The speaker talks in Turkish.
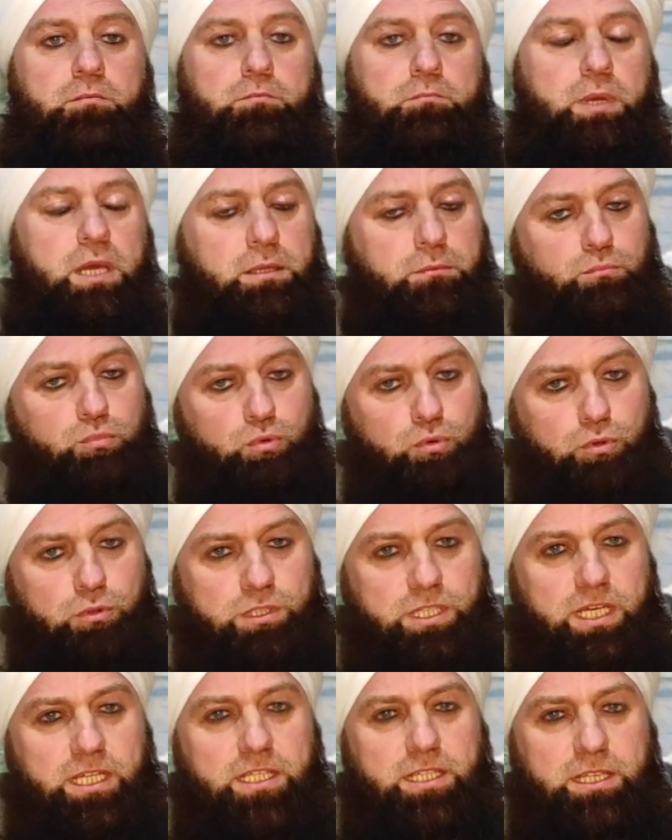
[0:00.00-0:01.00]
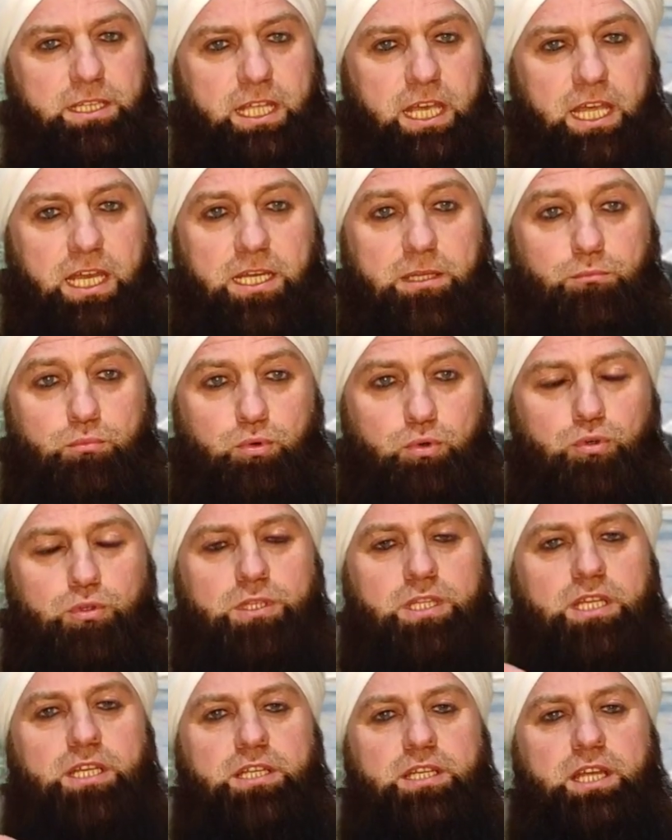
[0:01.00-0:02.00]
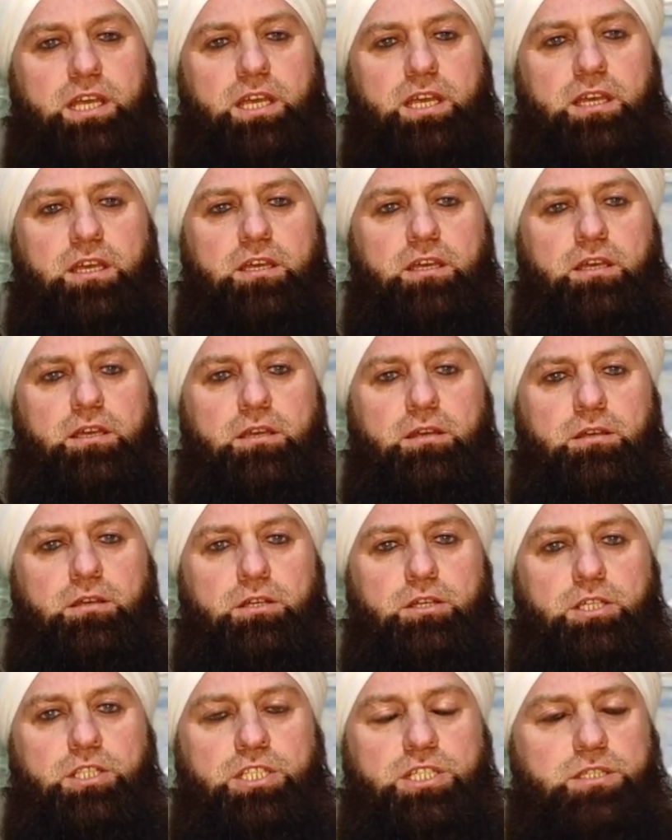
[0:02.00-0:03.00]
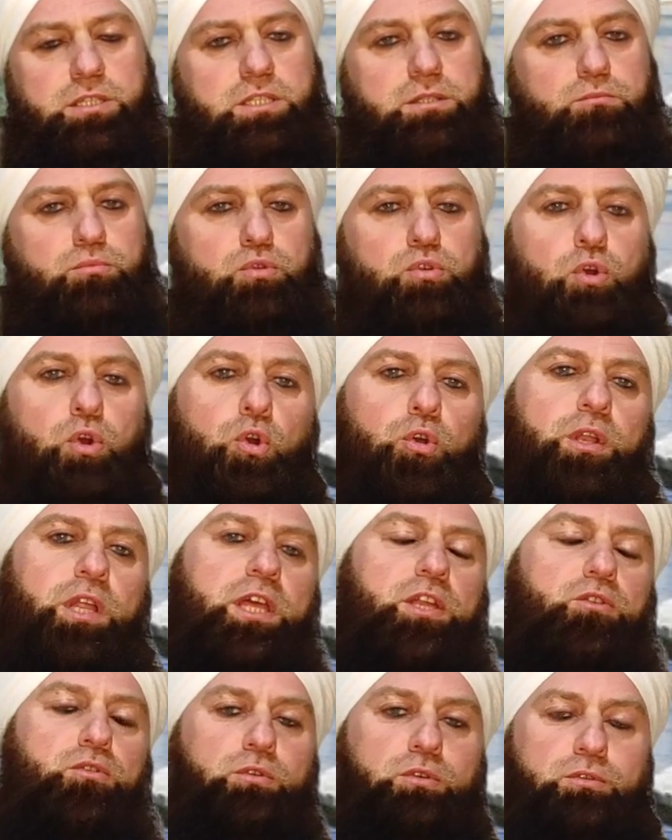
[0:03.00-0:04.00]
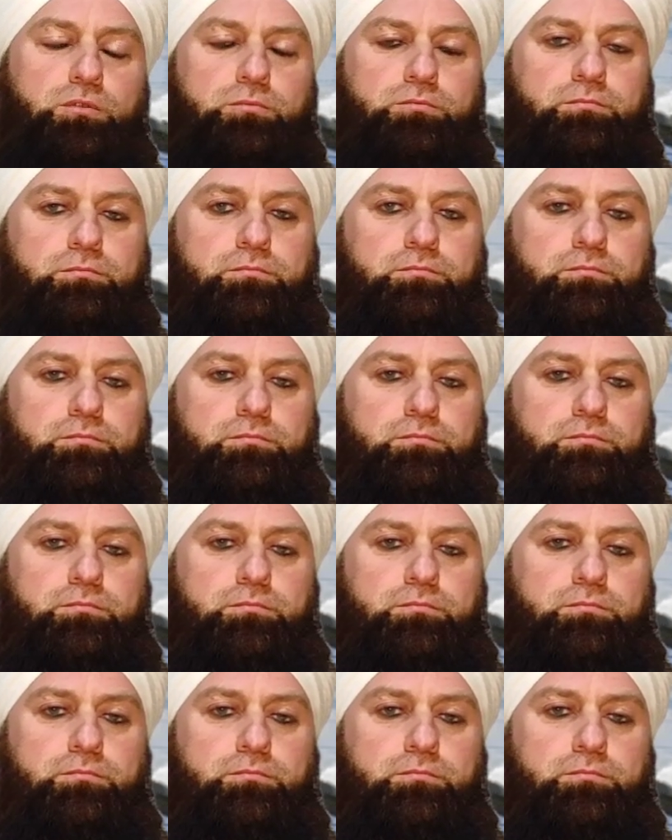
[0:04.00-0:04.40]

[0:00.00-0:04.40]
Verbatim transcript: Ben bu ülkenin değerli büyüklerine Şimdi bunu öneriyorum.